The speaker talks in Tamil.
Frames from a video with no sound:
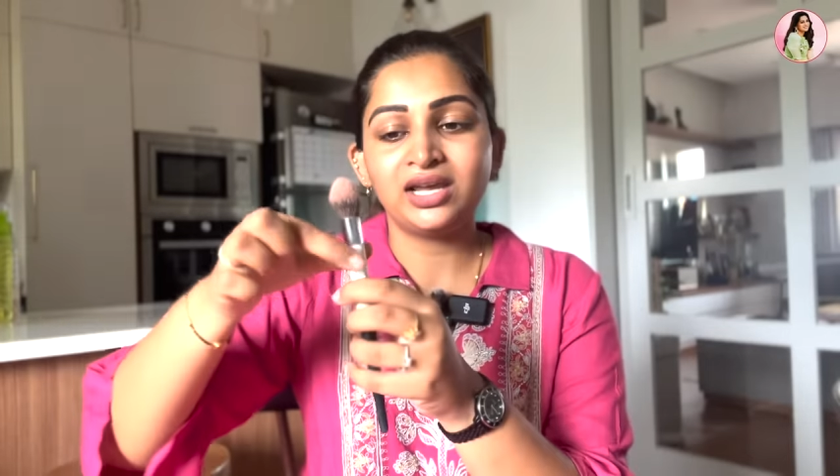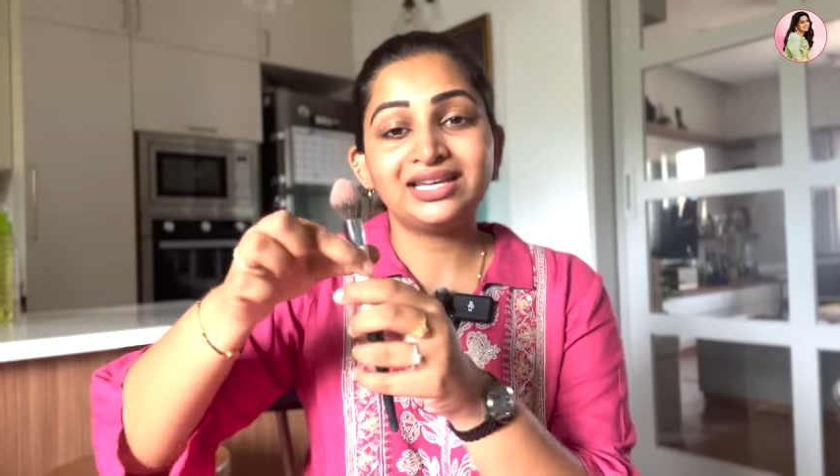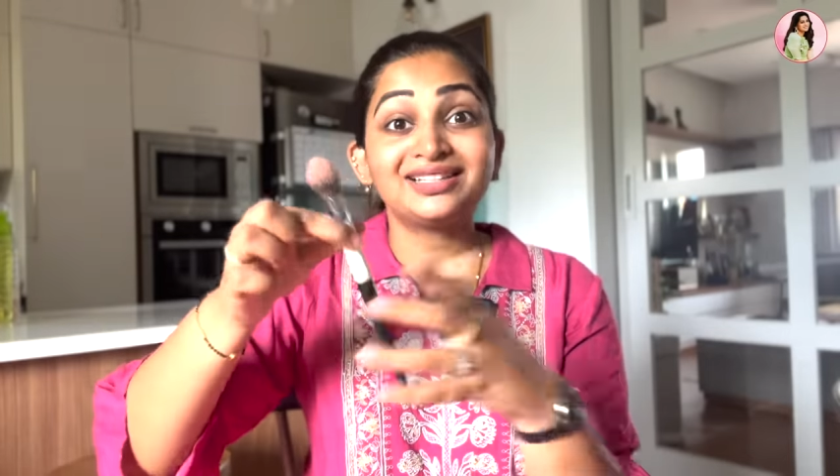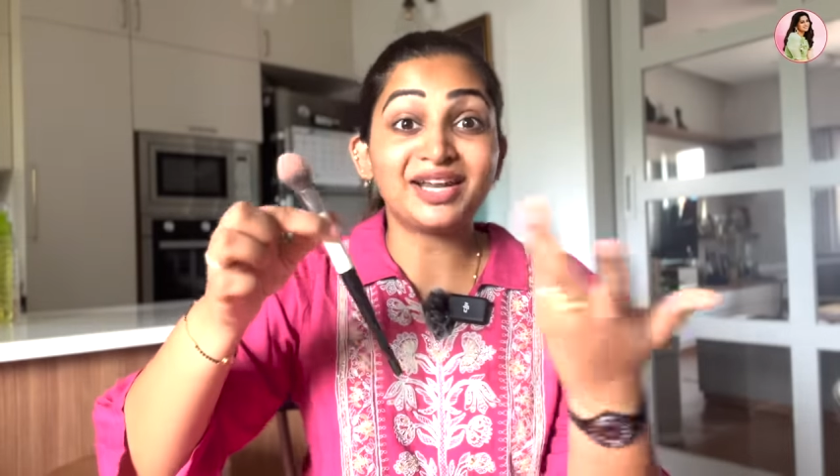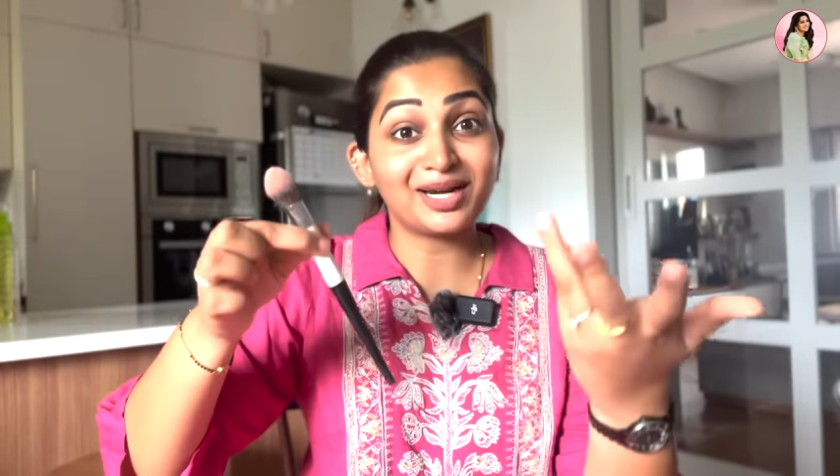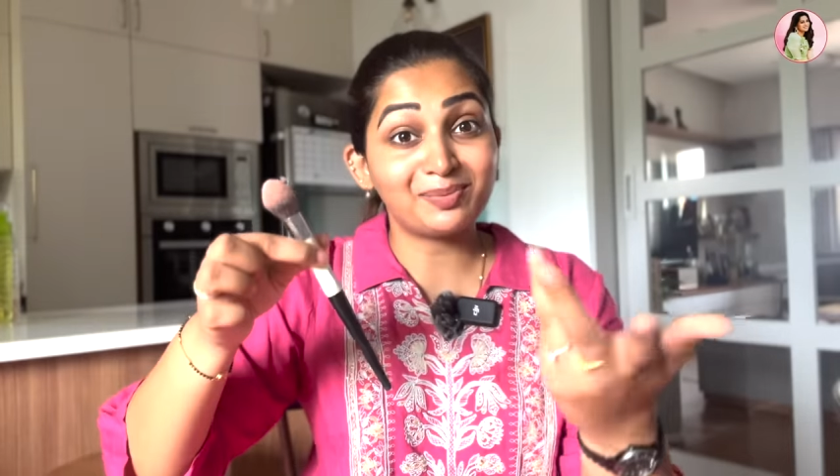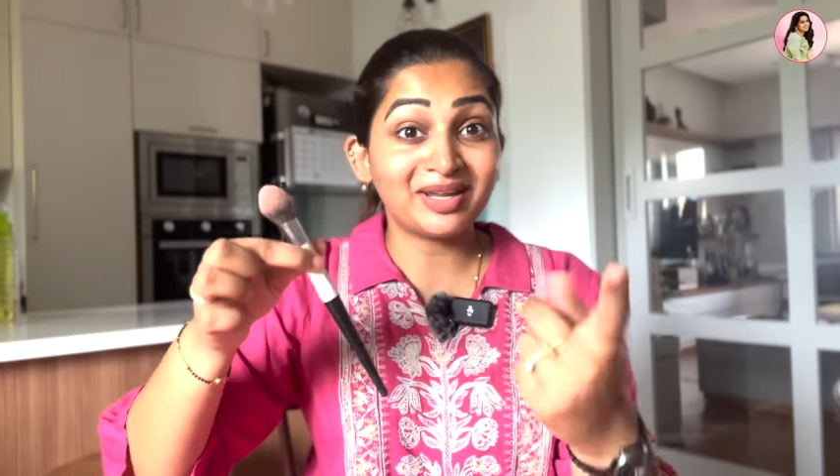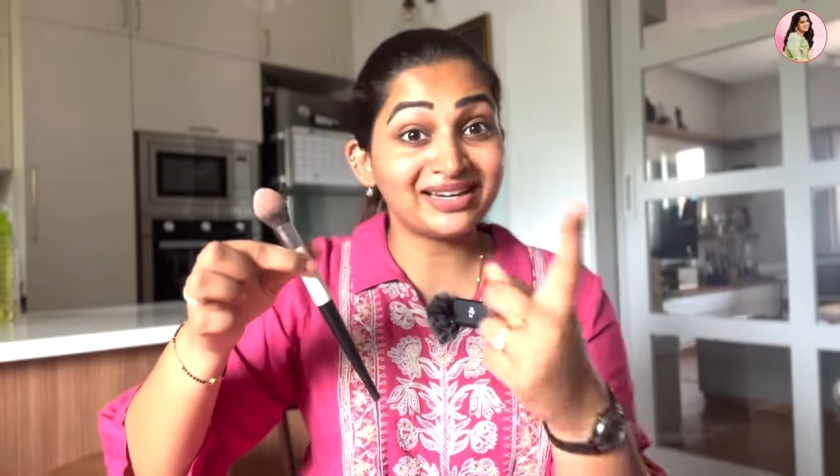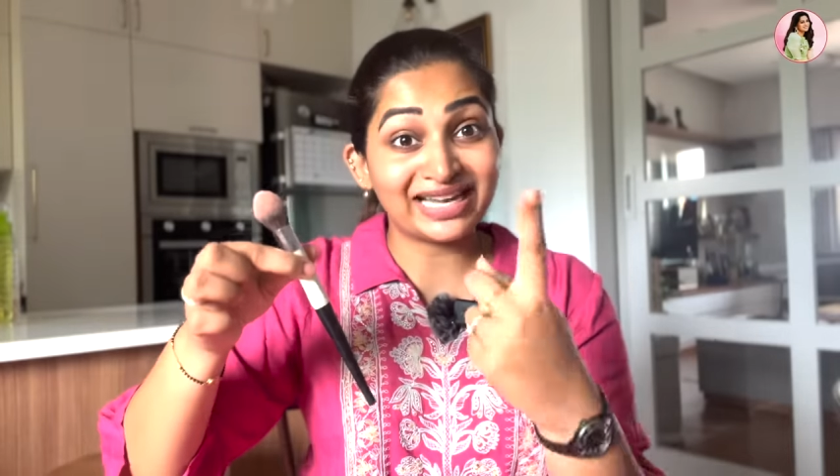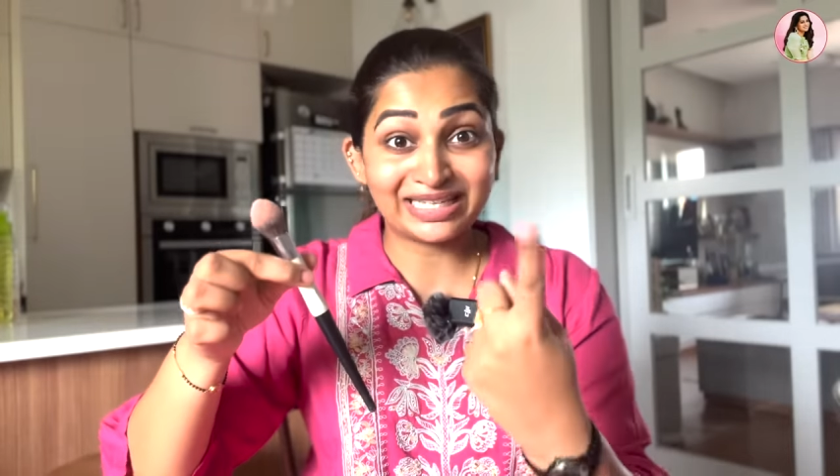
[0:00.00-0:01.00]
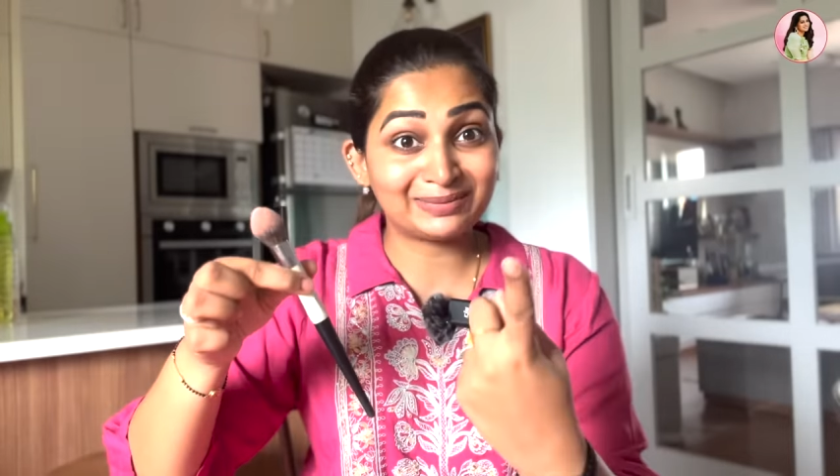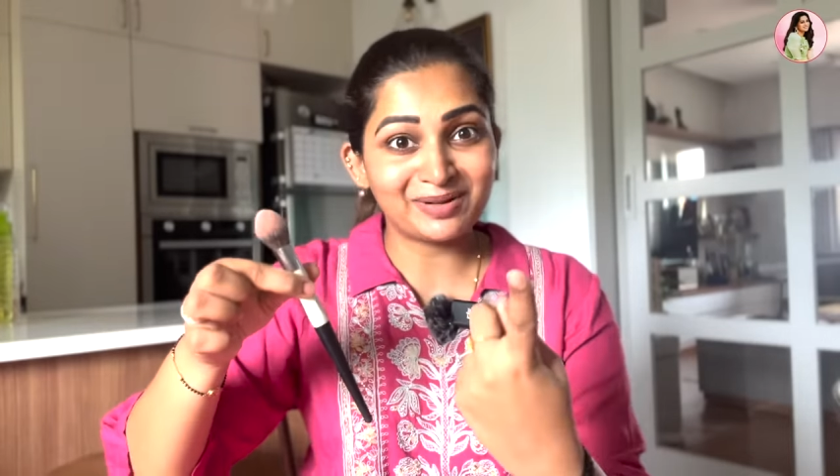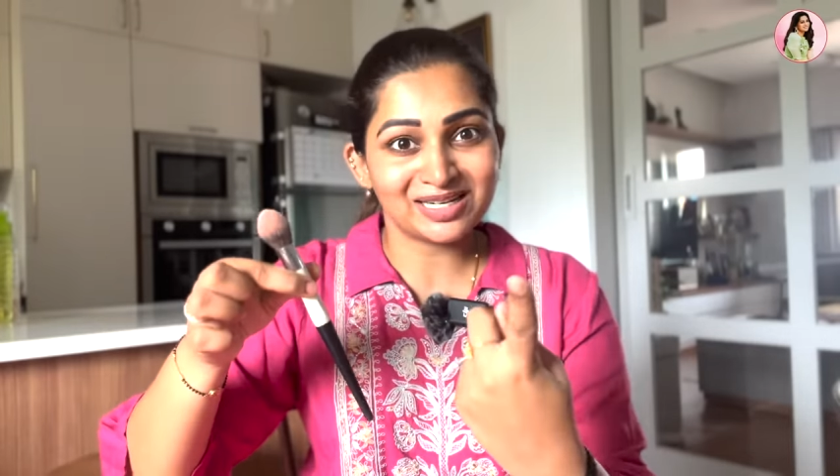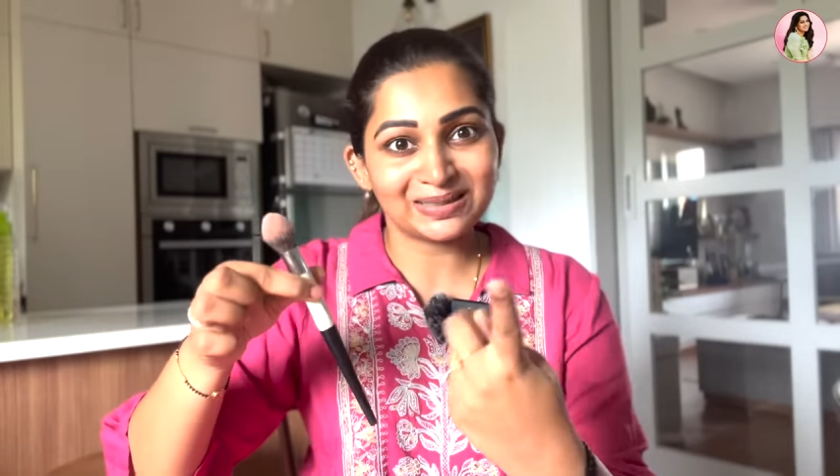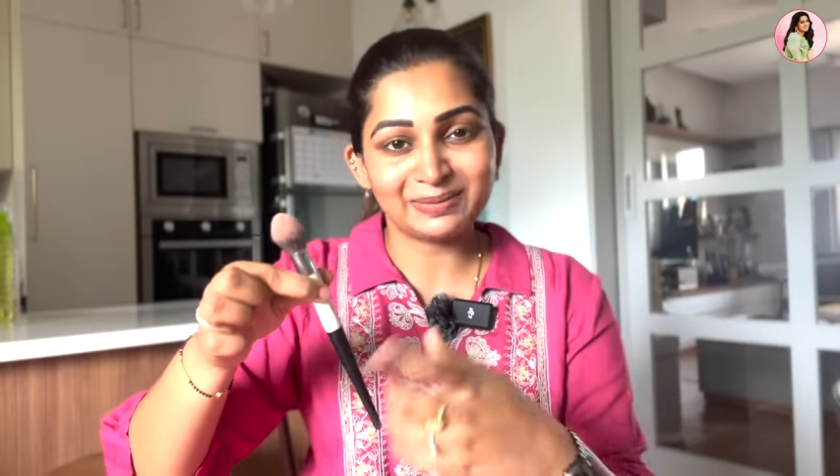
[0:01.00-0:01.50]
இது நிறைய பேர் நீங்கள்
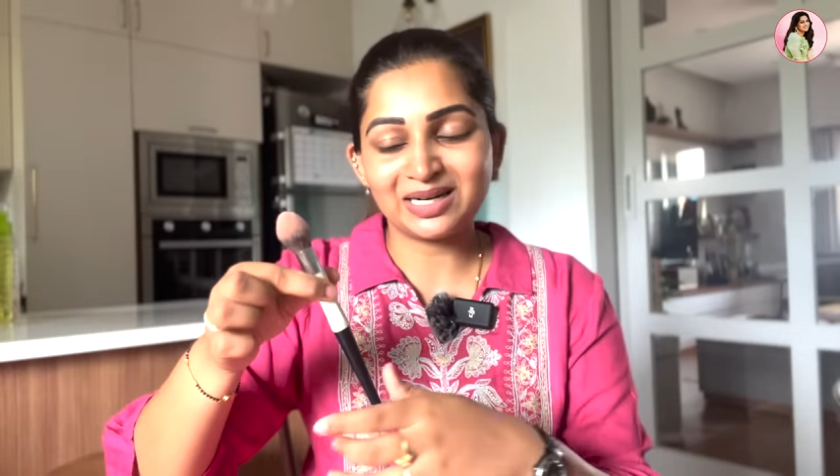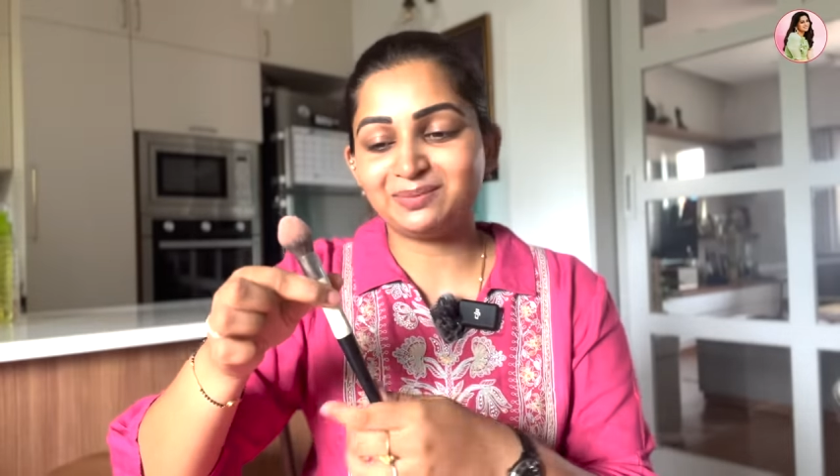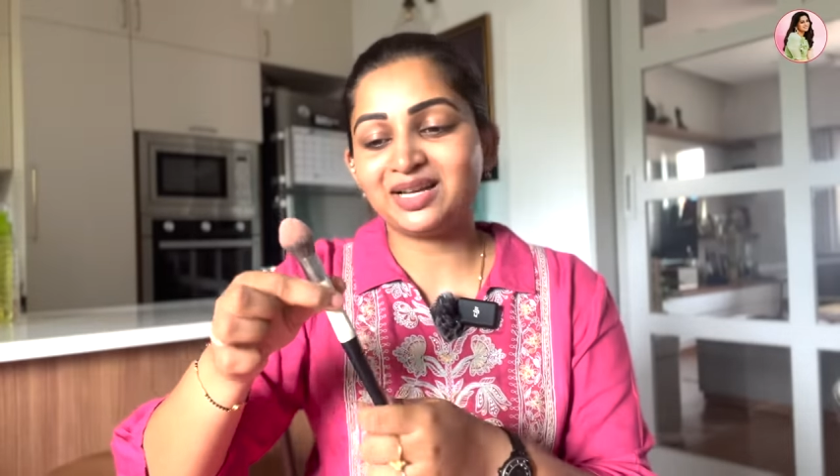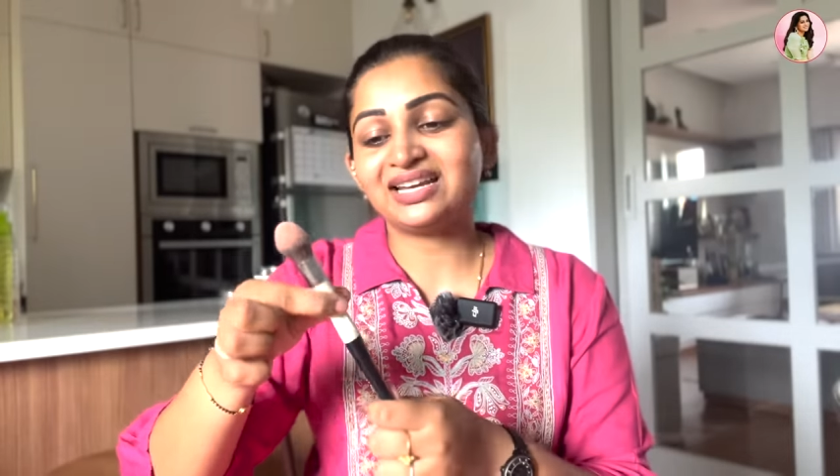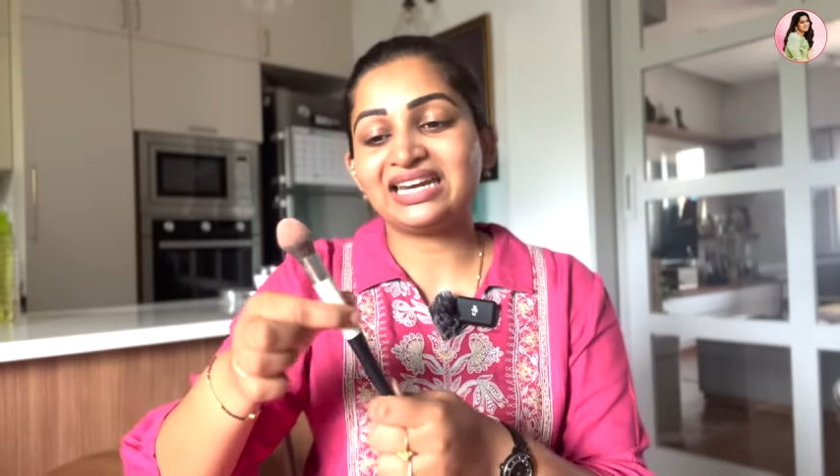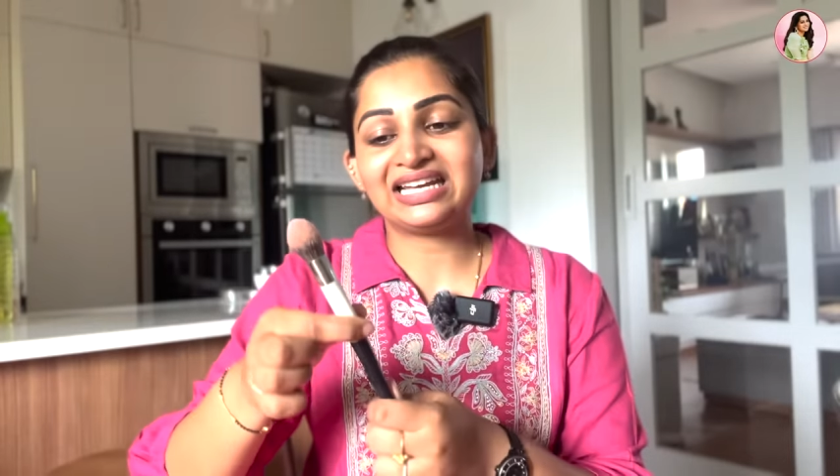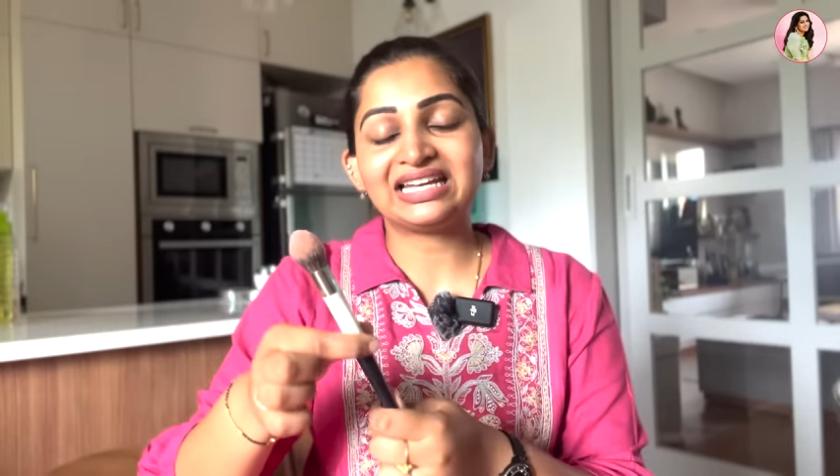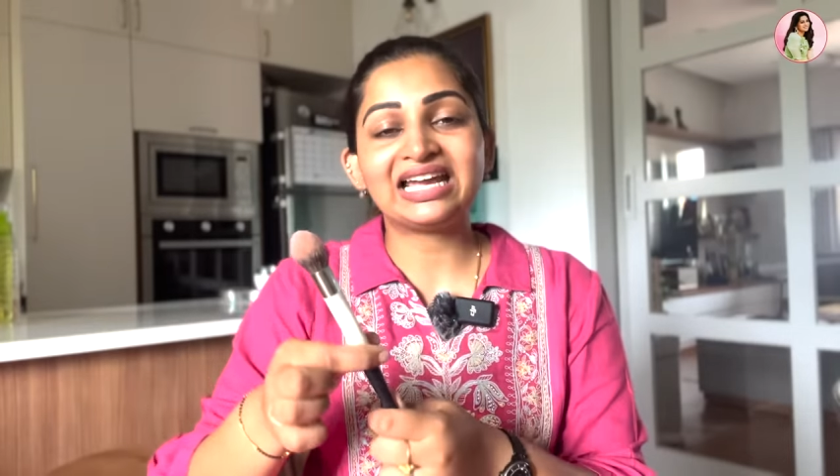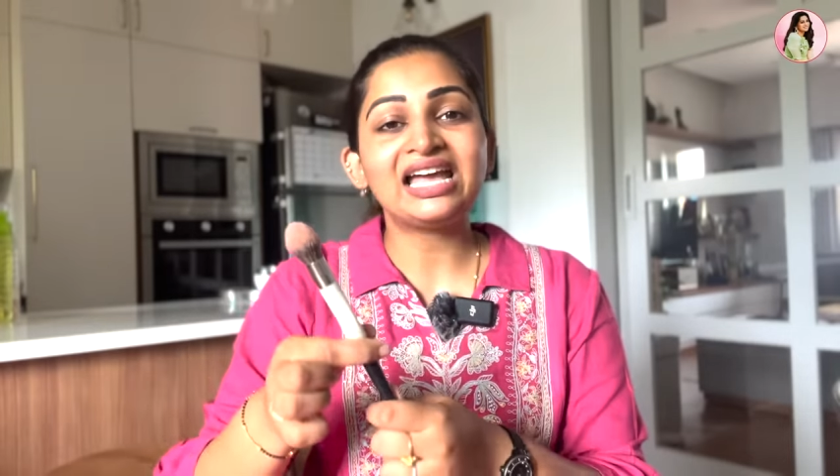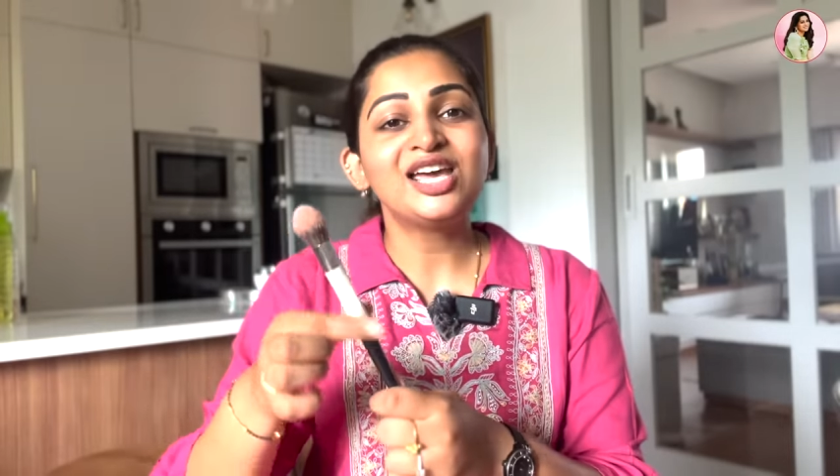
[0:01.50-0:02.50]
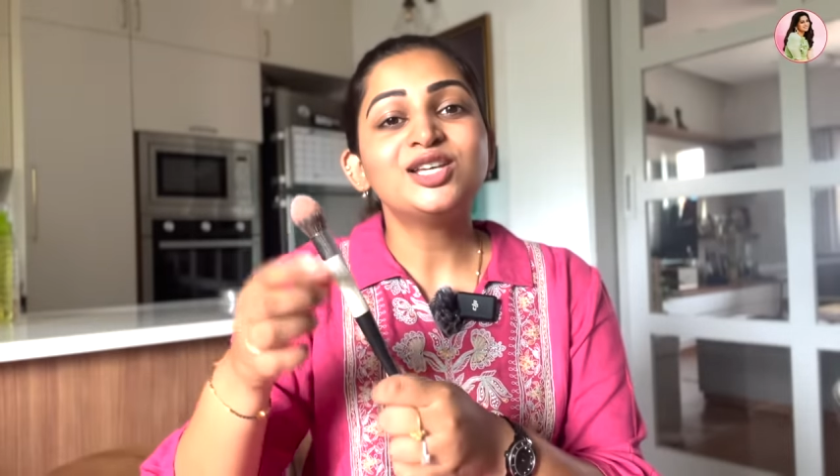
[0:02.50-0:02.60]
எக்ஸ்பீரியன்ஸ் பண்ணியிருப்பீங்கன்னு நினைக்கிறேன்